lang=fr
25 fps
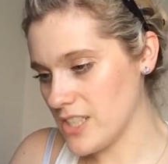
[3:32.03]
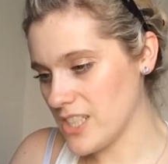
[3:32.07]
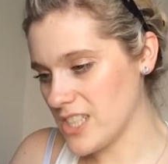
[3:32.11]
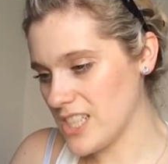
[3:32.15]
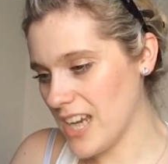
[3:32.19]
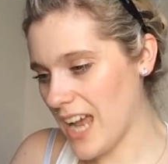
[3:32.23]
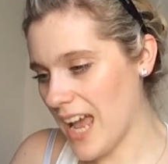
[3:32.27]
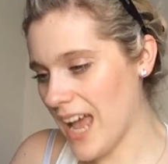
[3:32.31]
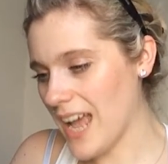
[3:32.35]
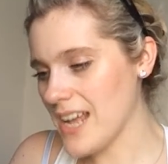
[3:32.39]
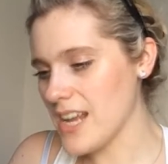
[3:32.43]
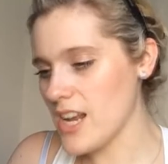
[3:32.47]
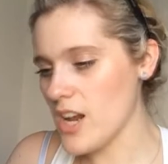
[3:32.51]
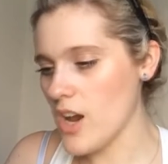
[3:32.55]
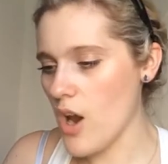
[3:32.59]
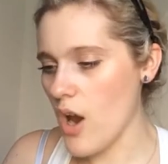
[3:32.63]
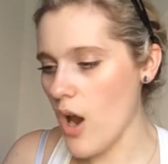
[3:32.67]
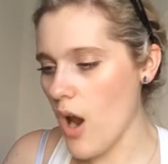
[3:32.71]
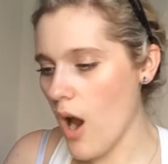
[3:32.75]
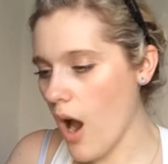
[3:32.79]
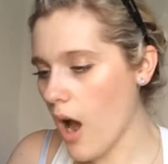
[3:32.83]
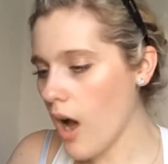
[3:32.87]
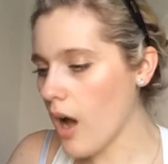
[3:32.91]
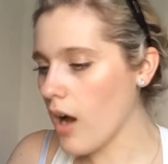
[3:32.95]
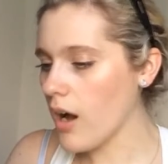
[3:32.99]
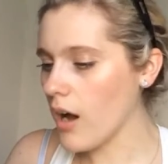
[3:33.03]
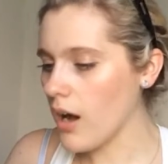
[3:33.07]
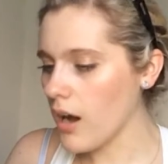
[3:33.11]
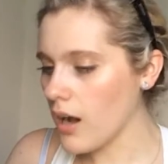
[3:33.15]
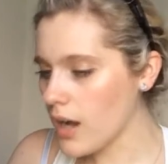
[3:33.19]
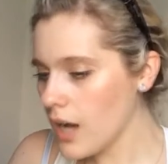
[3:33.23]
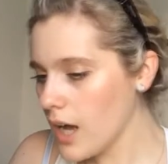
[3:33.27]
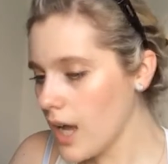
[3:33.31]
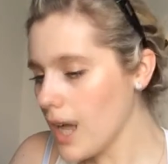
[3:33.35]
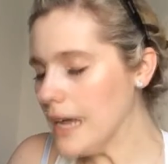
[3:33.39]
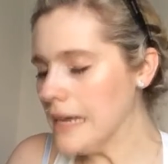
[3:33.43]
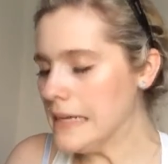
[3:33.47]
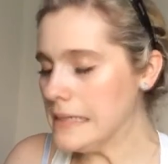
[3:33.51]

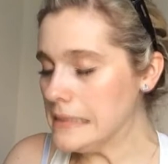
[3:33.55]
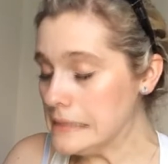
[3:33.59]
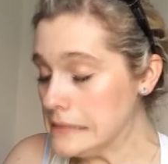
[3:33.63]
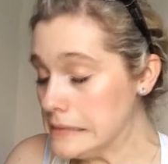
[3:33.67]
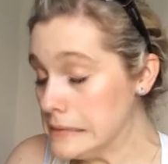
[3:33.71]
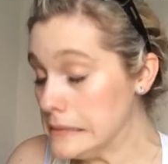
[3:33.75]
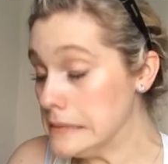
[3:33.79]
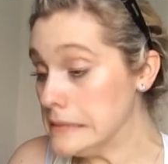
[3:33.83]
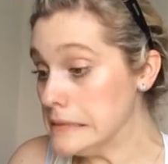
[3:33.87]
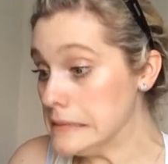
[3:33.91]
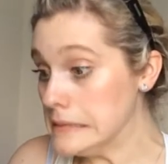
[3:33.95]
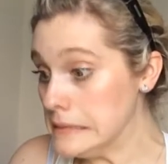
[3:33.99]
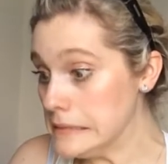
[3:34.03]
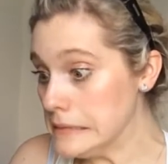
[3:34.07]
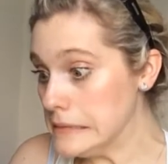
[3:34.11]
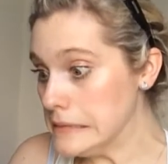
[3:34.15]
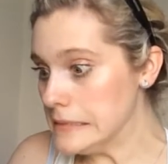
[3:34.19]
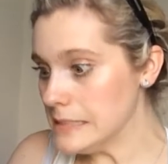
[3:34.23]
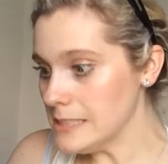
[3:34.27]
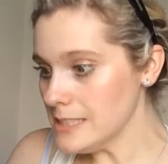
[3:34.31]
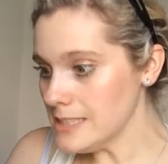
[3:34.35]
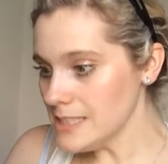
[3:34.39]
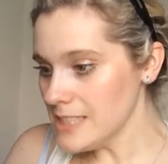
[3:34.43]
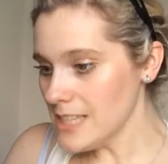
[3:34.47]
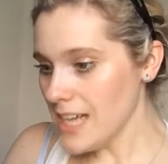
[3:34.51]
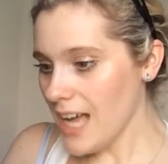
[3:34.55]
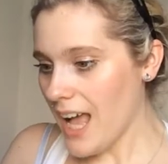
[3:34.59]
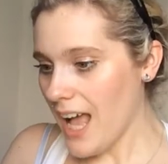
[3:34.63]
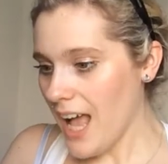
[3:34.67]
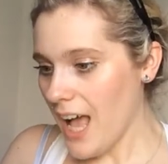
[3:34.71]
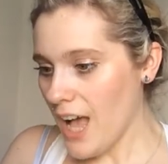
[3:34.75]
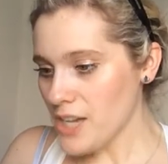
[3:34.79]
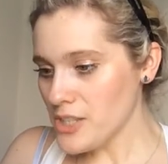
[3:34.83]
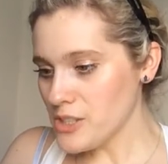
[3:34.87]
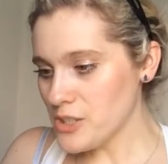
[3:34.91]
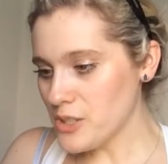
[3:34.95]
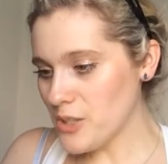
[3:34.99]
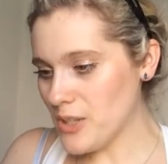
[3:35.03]

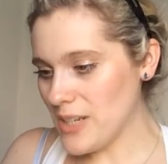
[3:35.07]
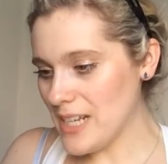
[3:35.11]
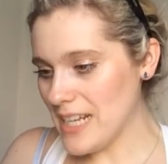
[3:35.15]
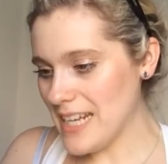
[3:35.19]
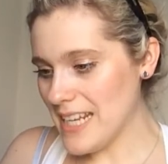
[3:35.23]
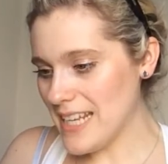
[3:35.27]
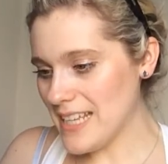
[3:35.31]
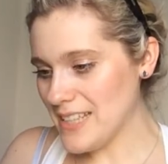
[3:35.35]
que les